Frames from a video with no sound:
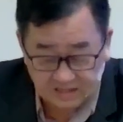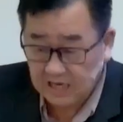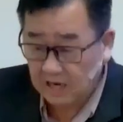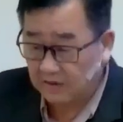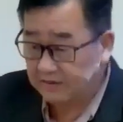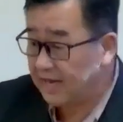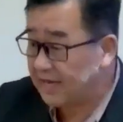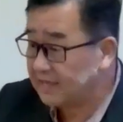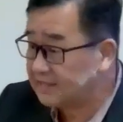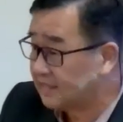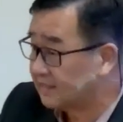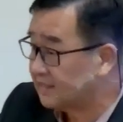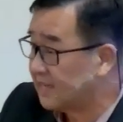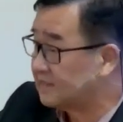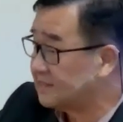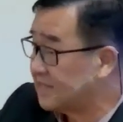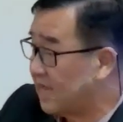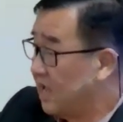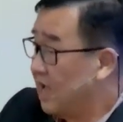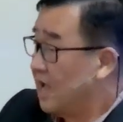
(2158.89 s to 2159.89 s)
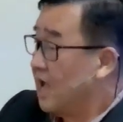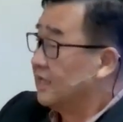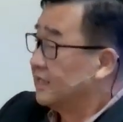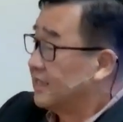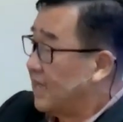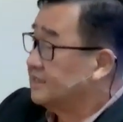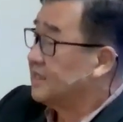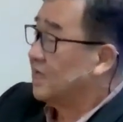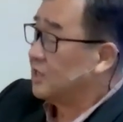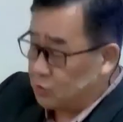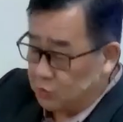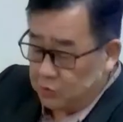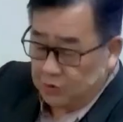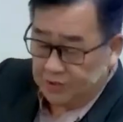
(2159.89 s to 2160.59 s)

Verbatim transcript: 了，你还讲他在他在睡